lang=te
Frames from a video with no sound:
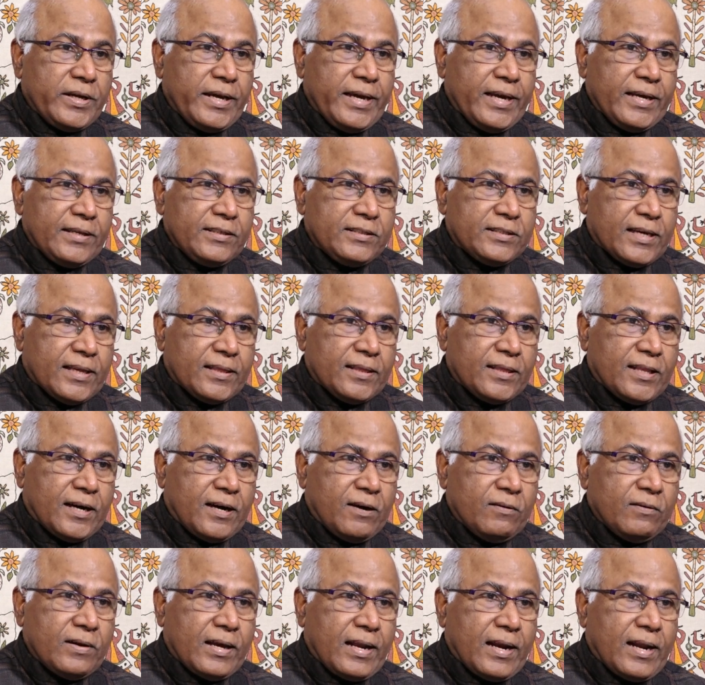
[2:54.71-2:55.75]
ఏం చేద్దాం
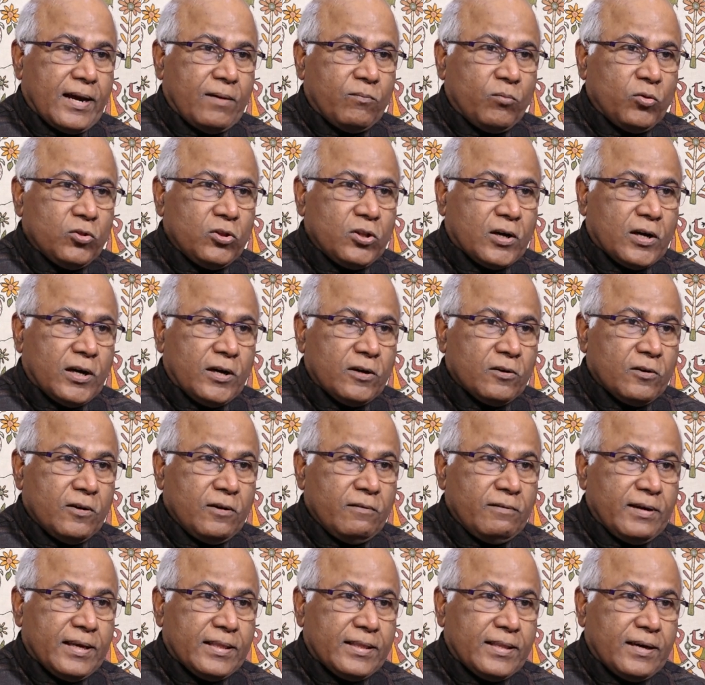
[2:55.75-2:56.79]
ఎలా ముందుకు
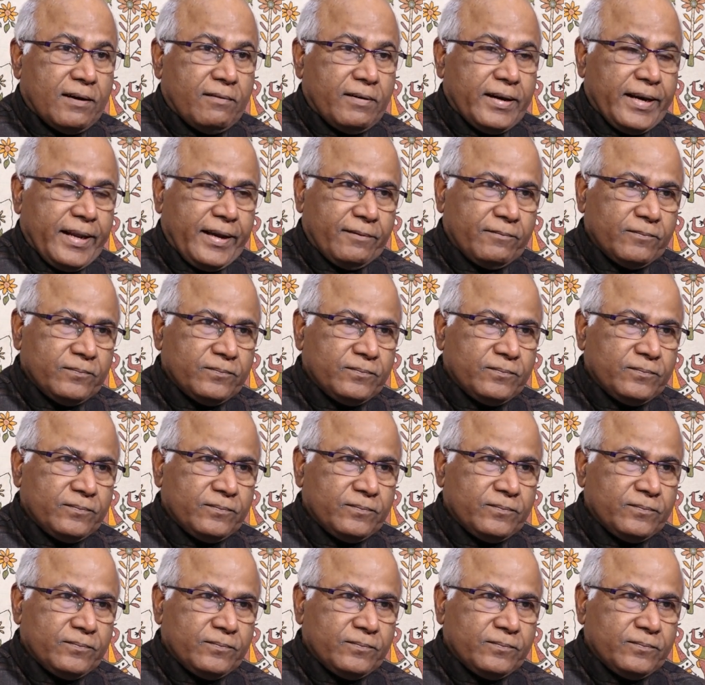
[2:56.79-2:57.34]
అడుగులు వేద్దామని